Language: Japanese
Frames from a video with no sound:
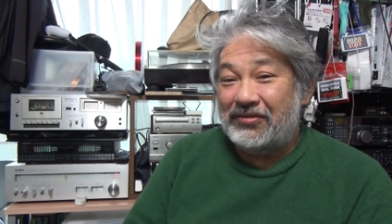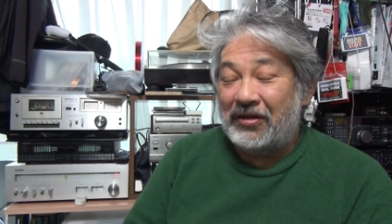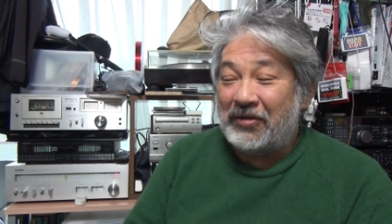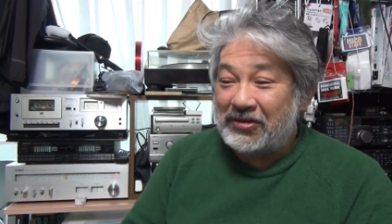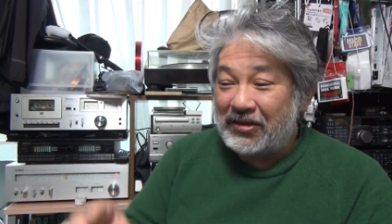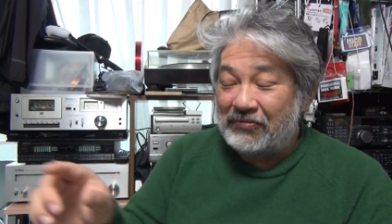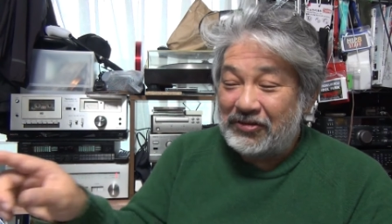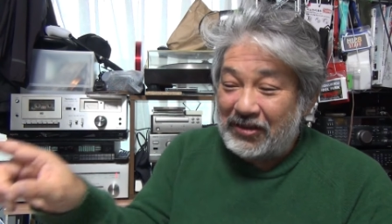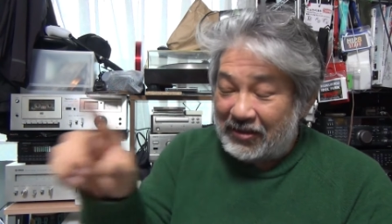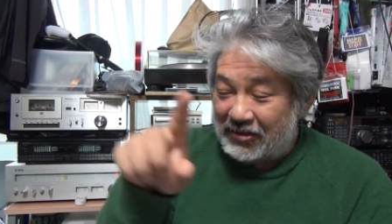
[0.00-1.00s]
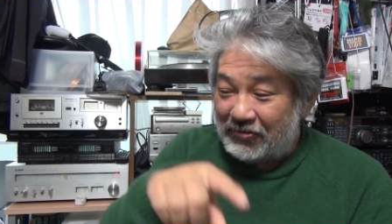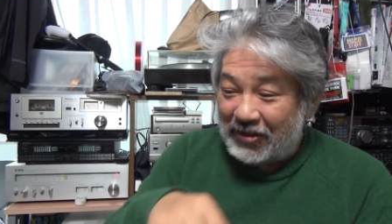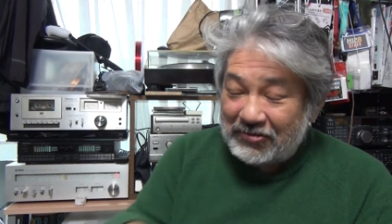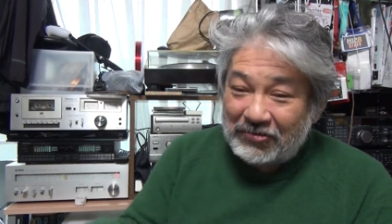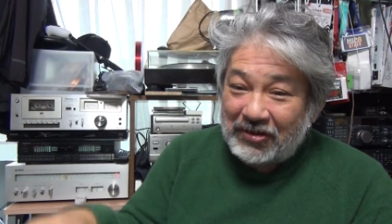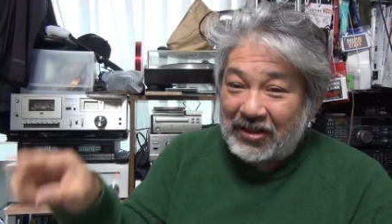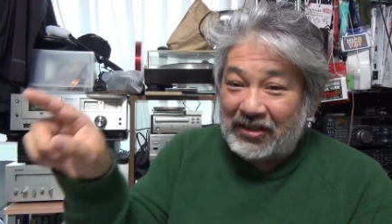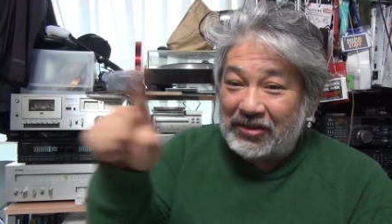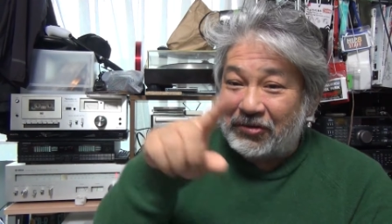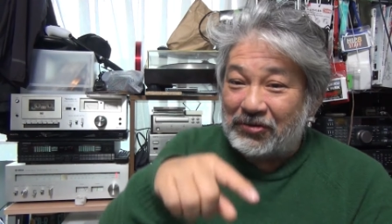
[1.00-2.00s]
アマチュア無線っていう枠の中
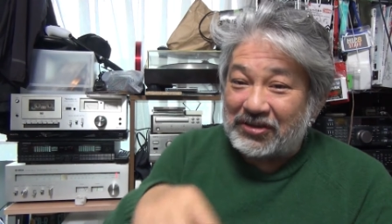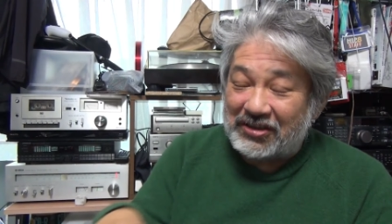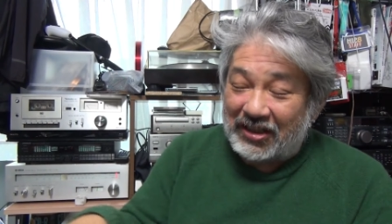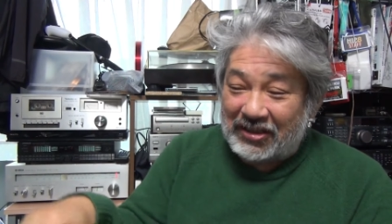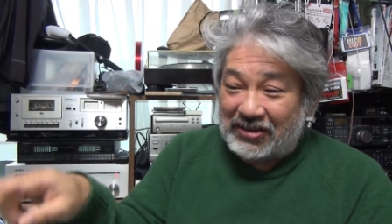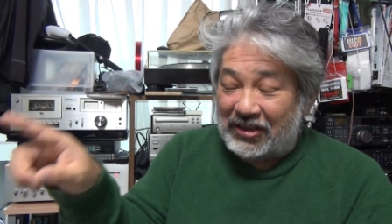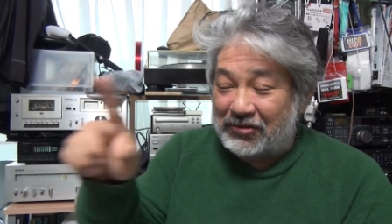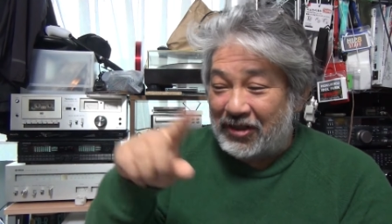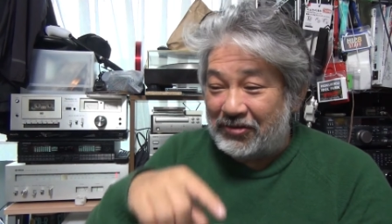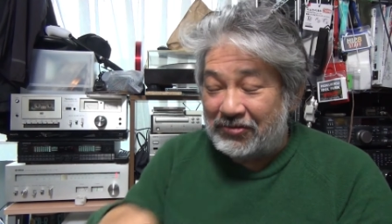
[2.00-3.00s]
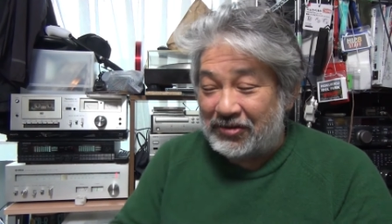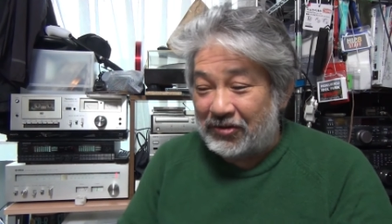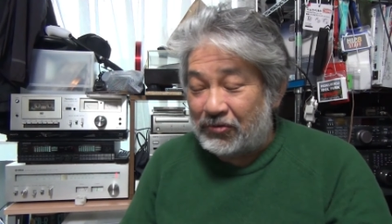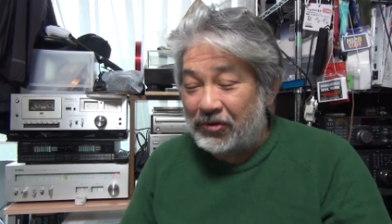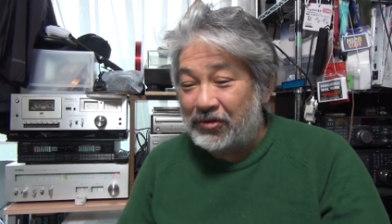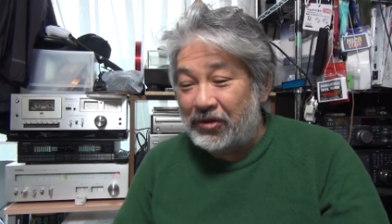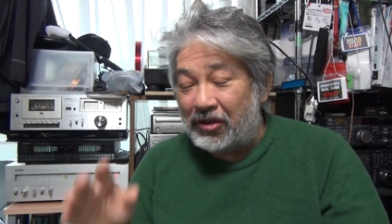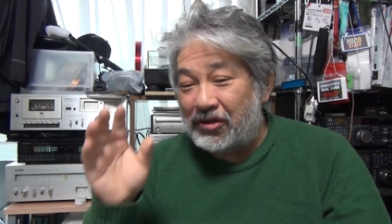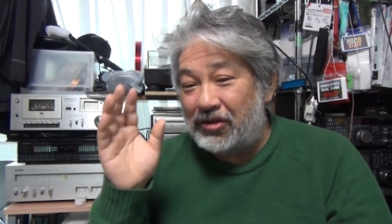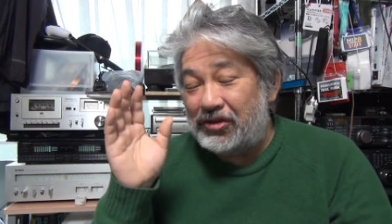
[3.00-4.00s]
でのお付き合いがちゃんとあるっていうの
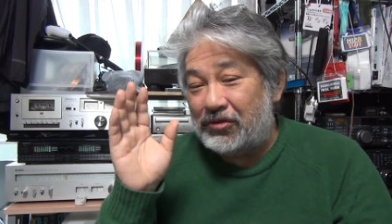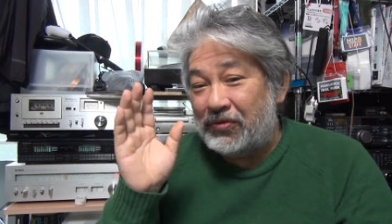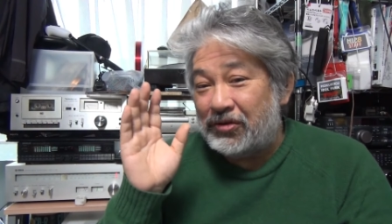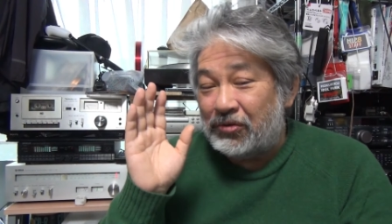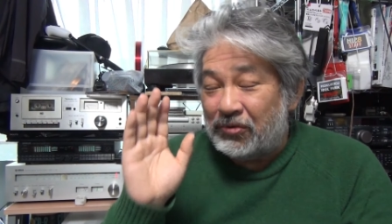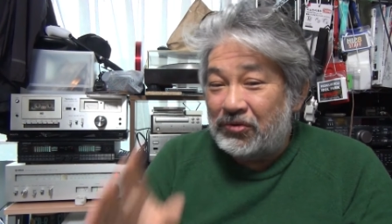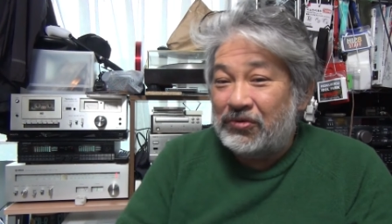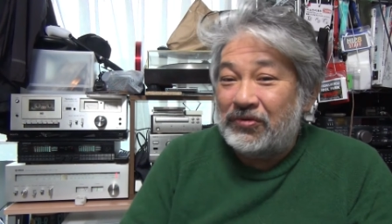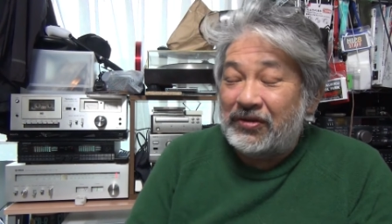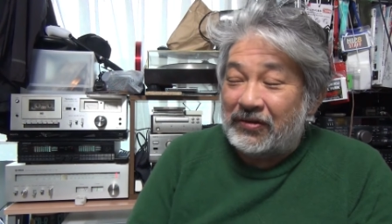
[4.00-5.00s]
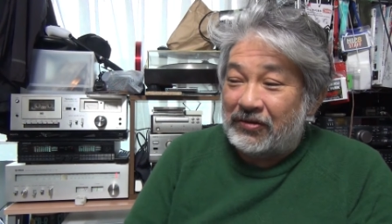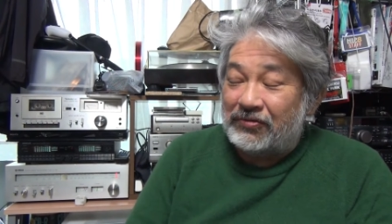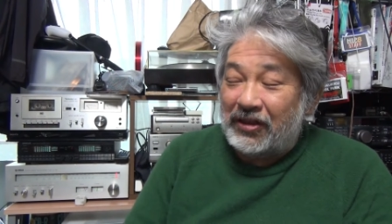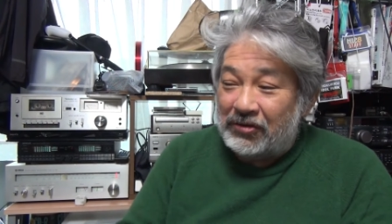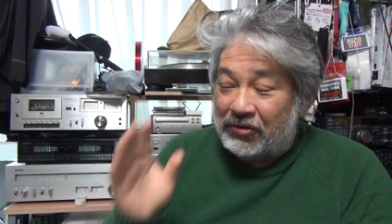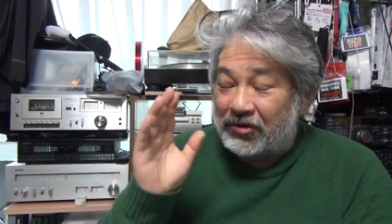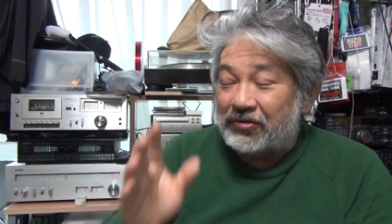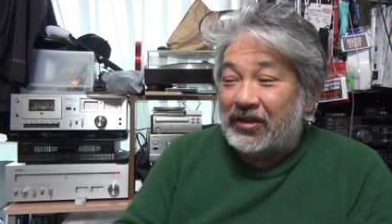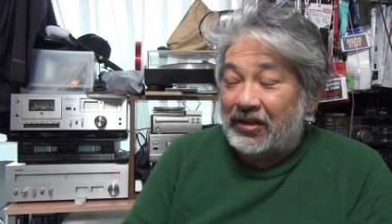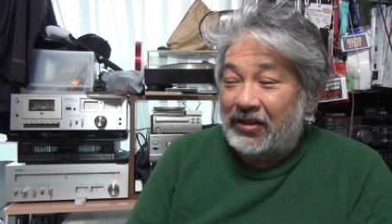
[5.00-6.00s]
はこれ新しい友達どんどん増えるフレンド業
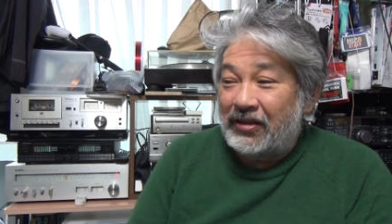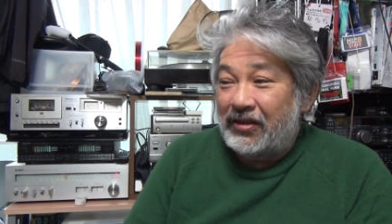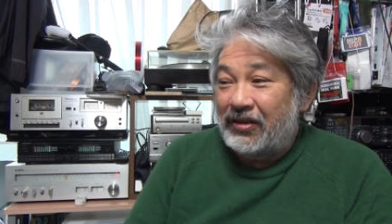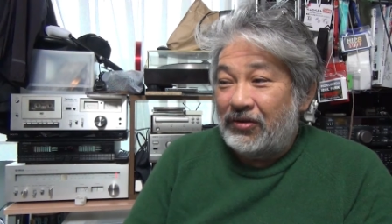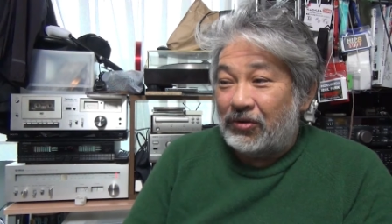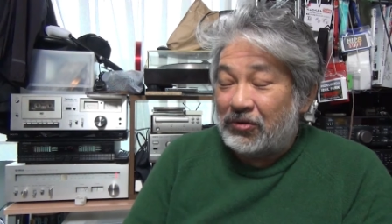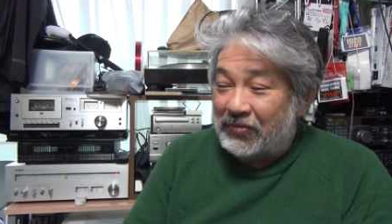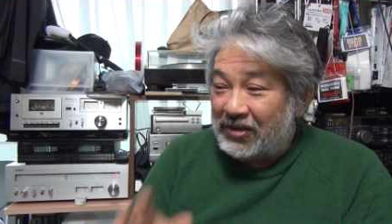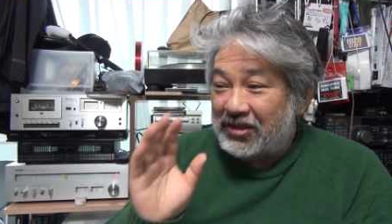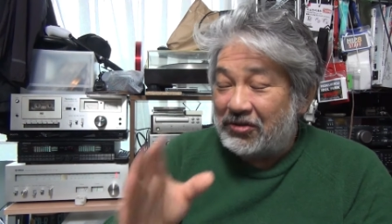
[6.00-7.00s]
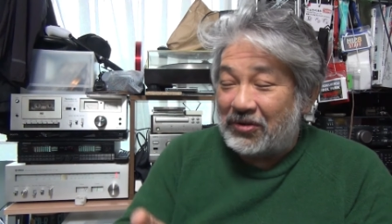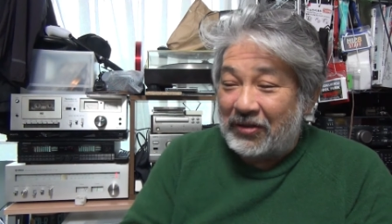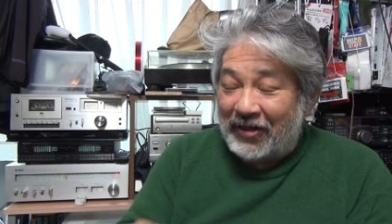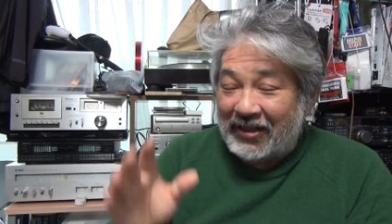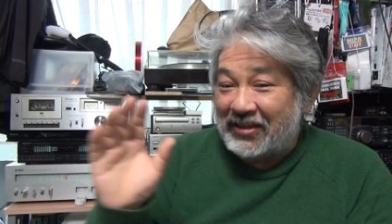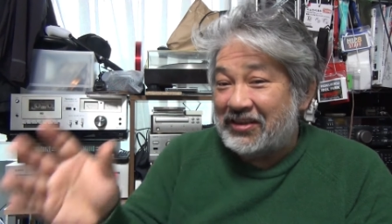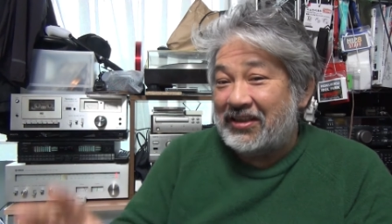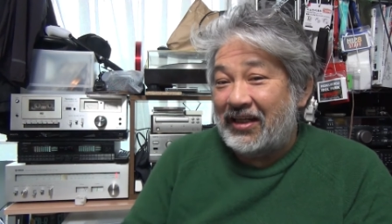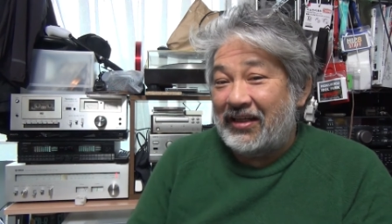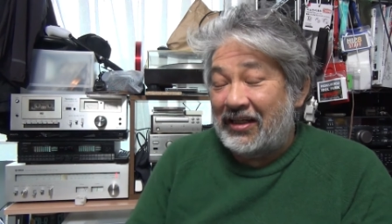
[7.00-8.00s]
がねお友達かどうかも相手次
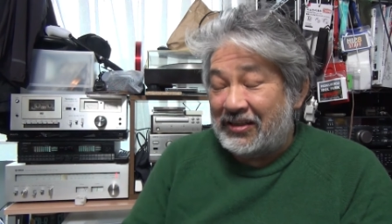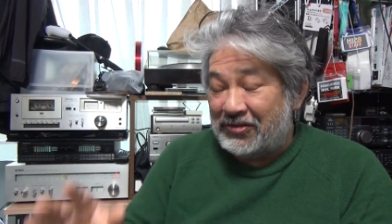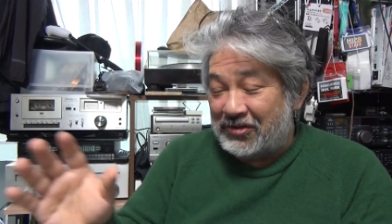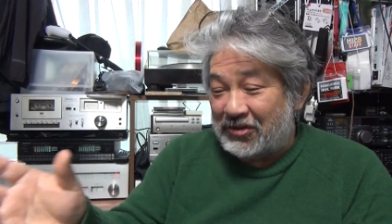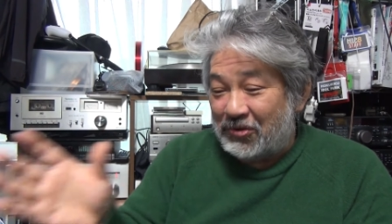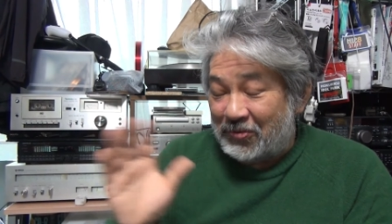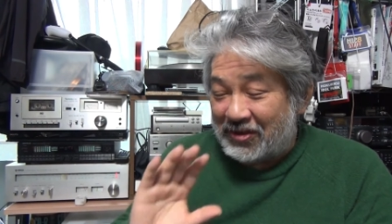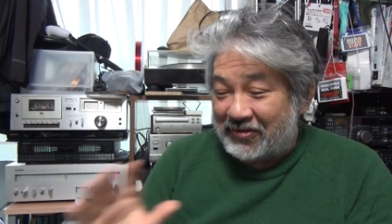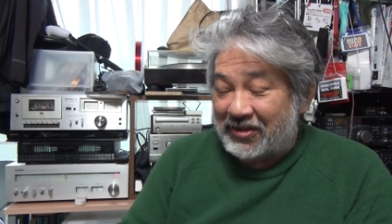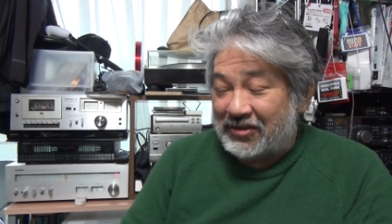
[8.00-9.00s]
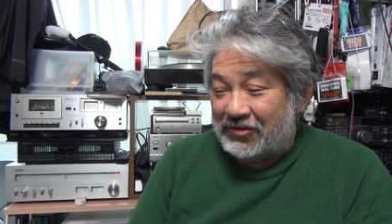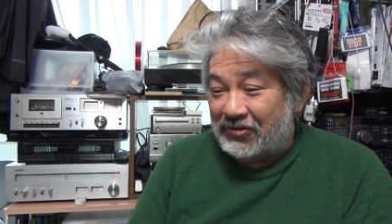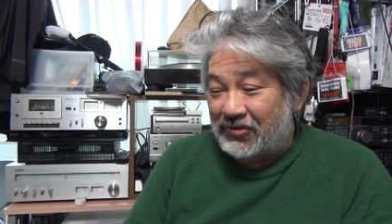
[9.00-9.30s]
第相手の人がどう思ってるかですけ